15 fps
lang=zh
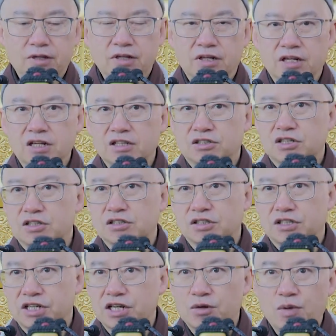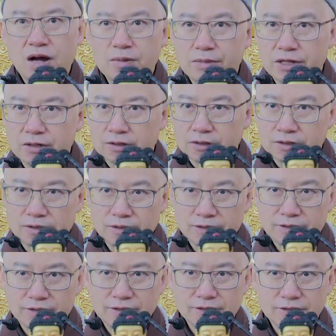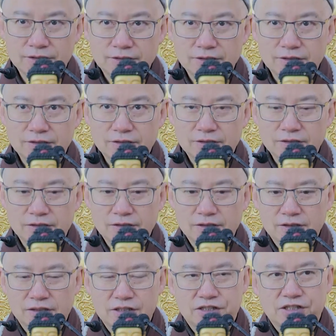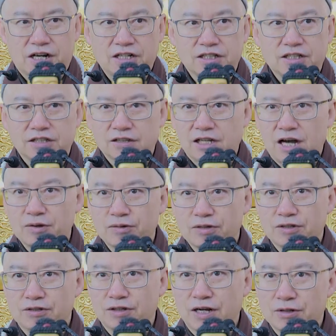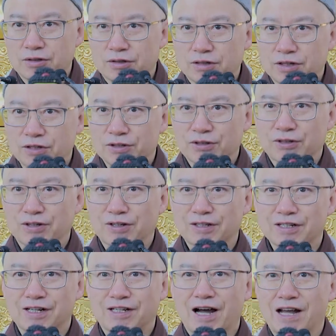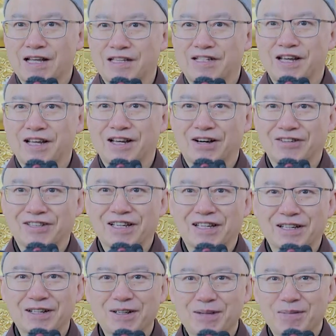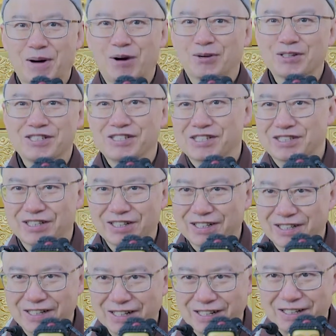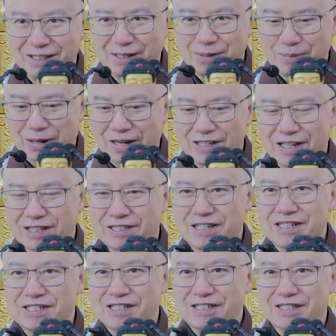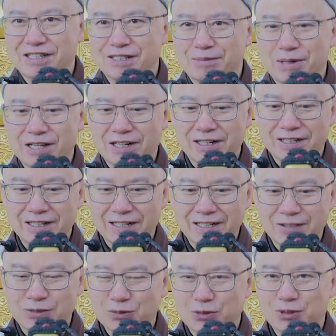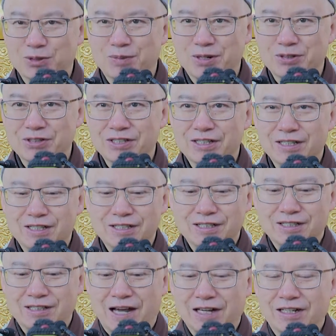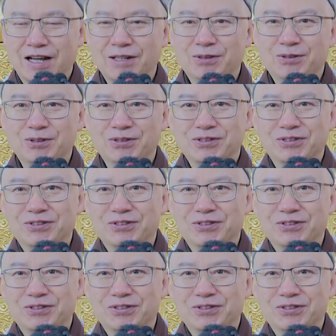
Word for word: 您的车子停在外面了，下了一场大雨，就感觉到哎呦，感谢老天爷帮我洗车。本来想今天洗车的，没想到您主动帮我洒甘露，